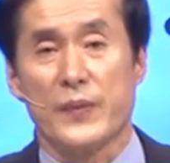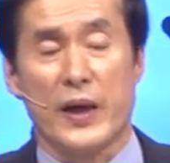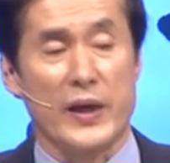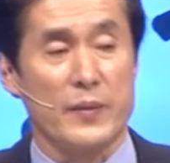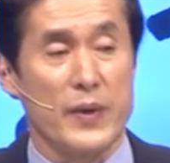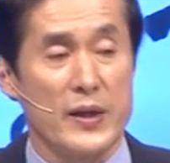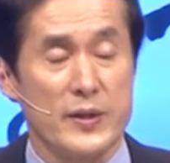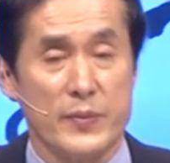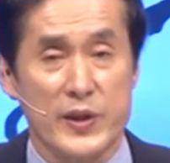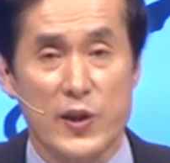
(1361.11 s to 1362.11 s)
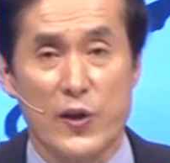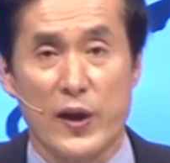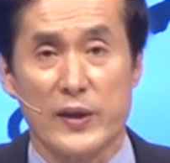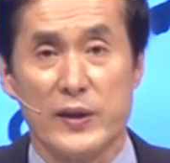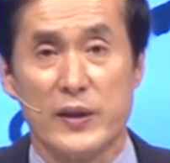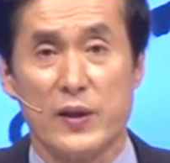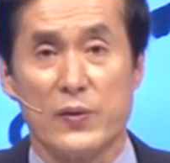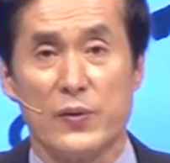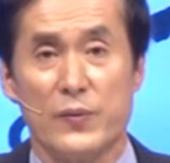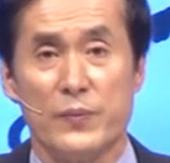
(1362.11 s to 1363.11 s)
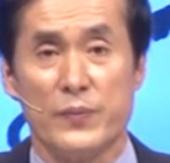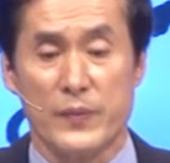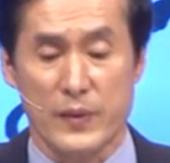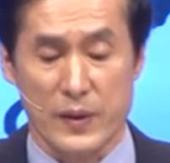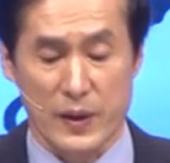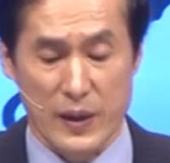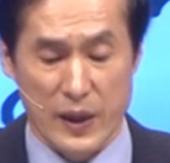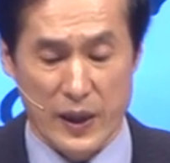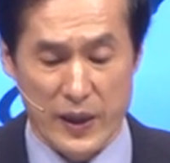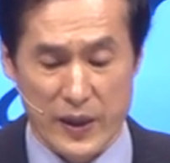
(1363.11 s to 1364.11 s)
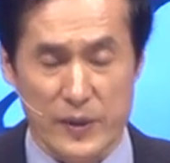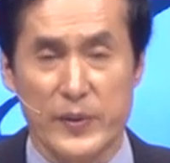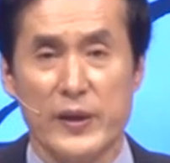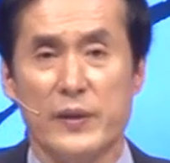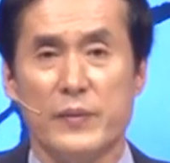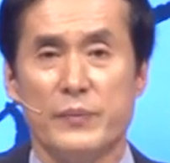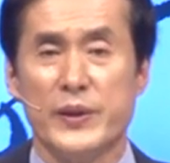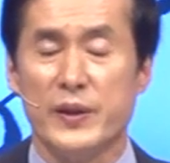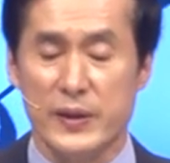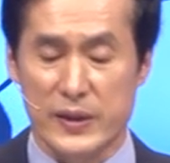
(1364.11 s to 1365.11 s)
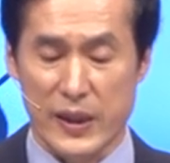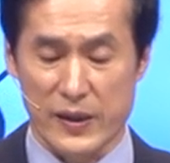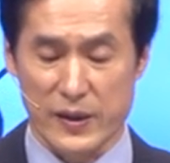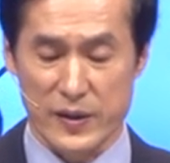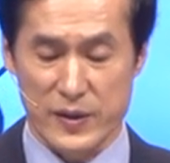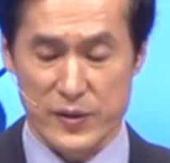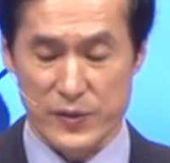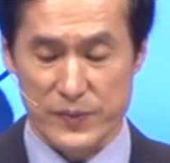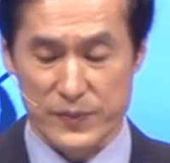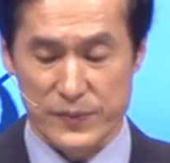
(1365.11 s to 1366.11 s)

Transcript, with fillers: 하나의 말씀이 신뢰가 되지 않고 하나님이 믿어지지 않는 것이죠.